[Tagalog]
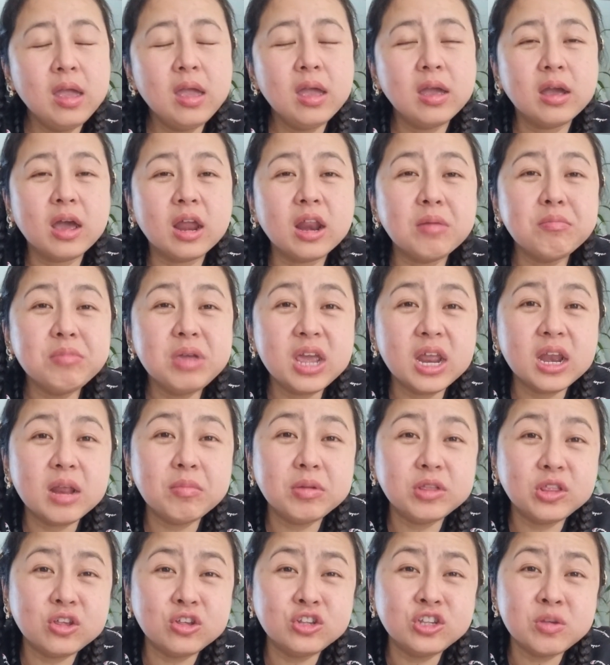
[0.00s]
karamihan
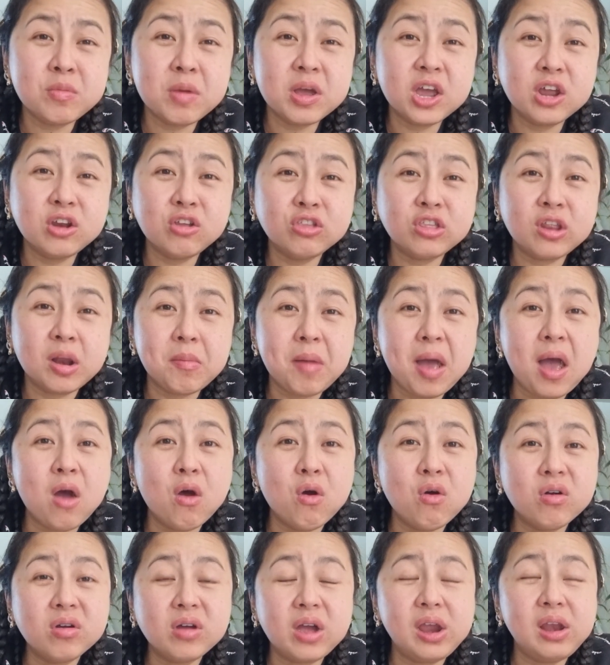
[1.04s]
naman doon sa mga ganun trabaho,
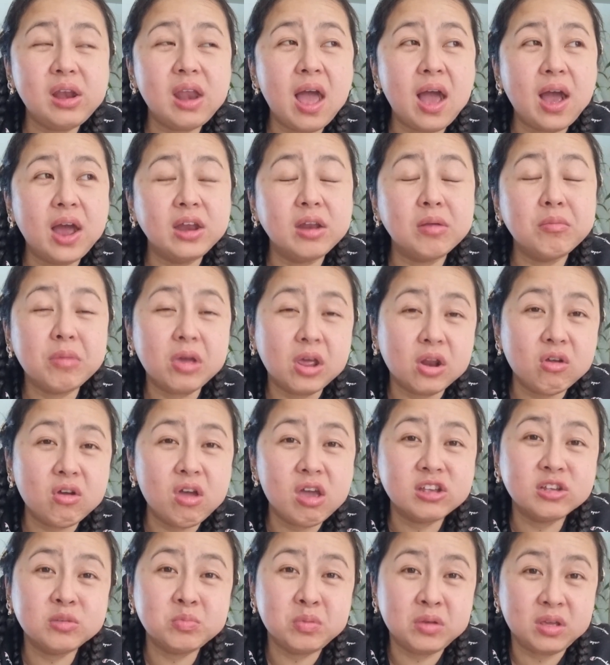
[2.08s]
kailangan ng merong
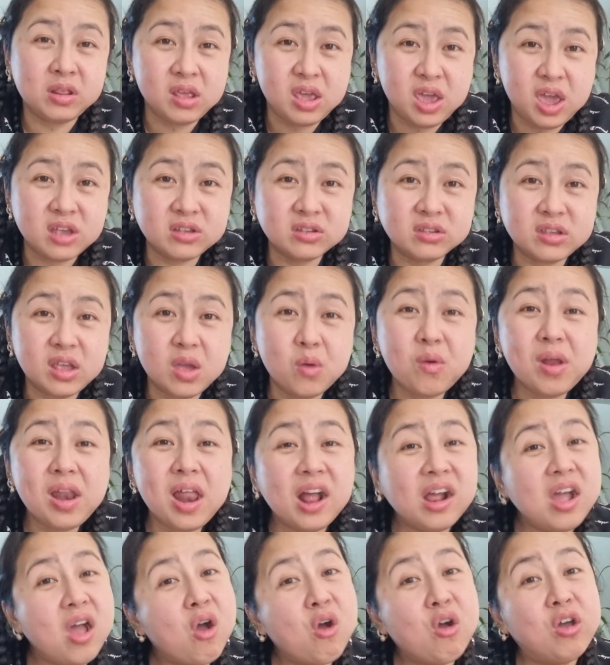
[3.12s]
experience. Eh, wala
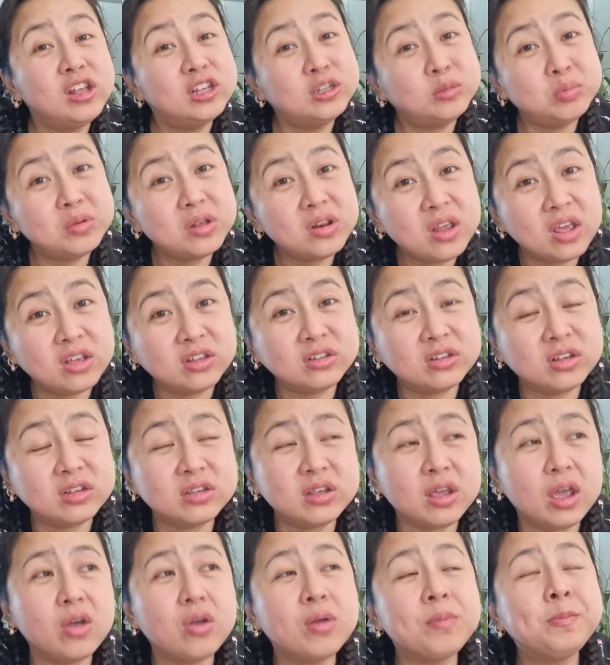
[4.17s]
nga akong experience.
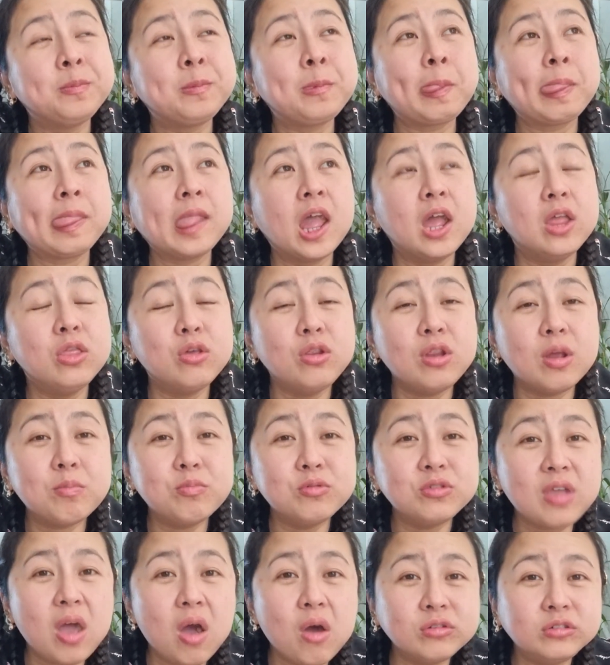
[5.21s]
Kasi, nung
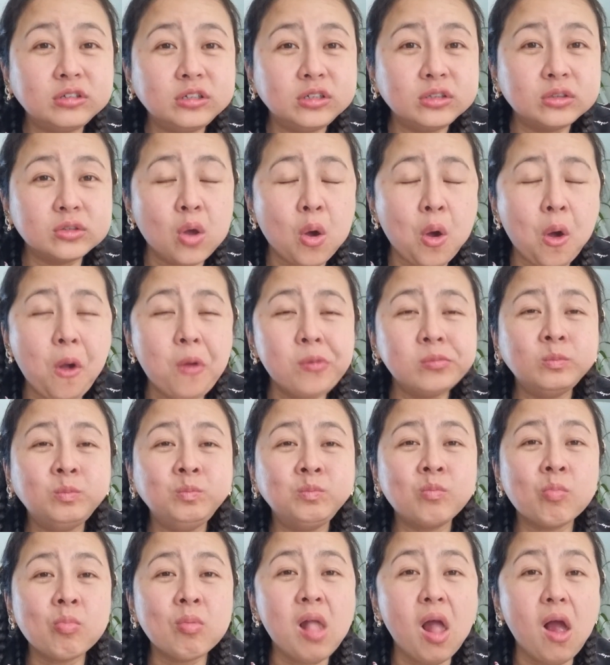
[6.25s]
nagpunta ako dito,
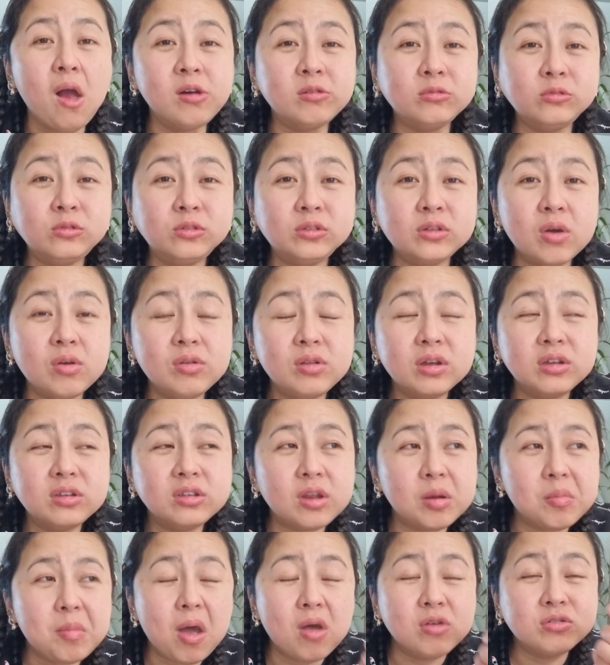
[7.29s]
ang una ko naging
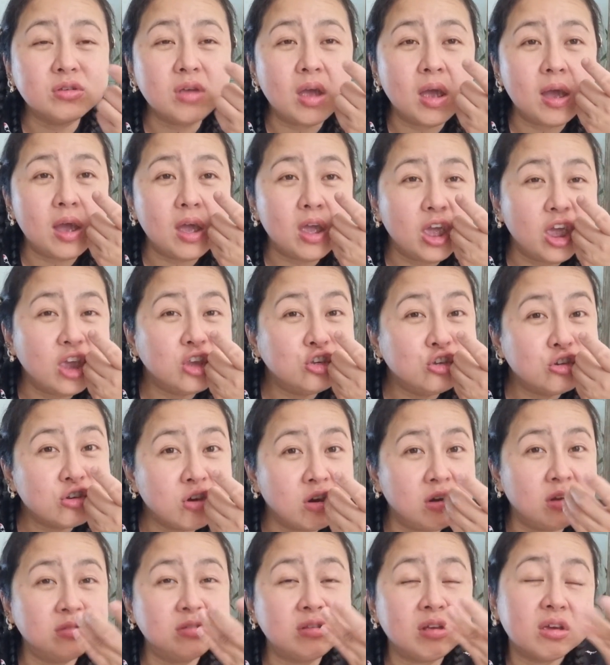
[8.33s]
trabaho sa
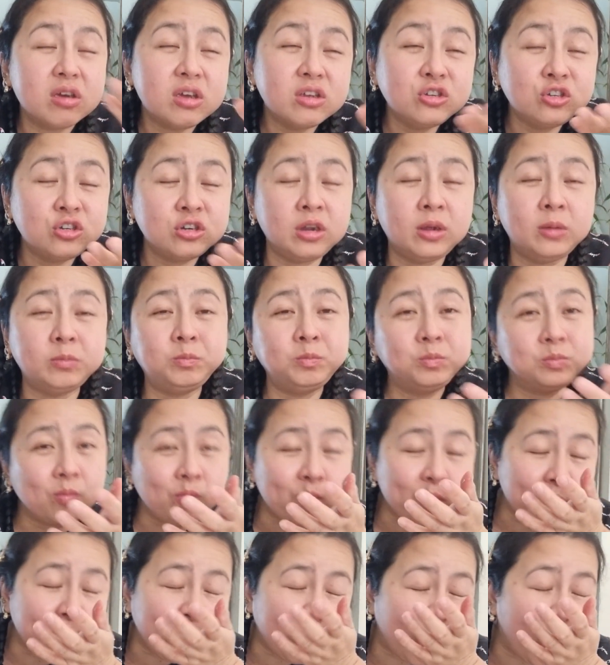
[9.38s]
H-care, sa kitchen.
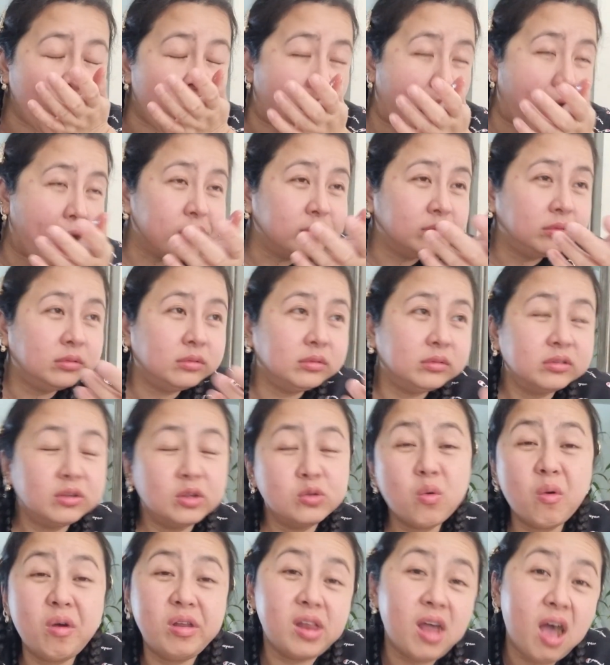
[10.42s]

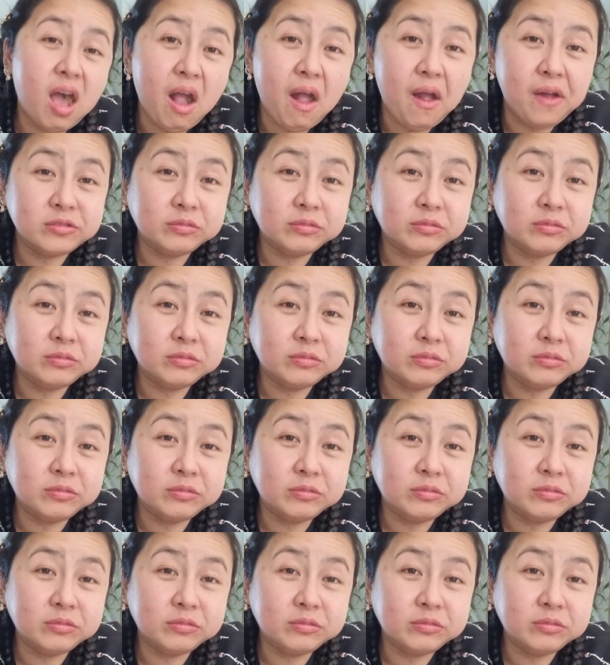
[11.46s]
Wala.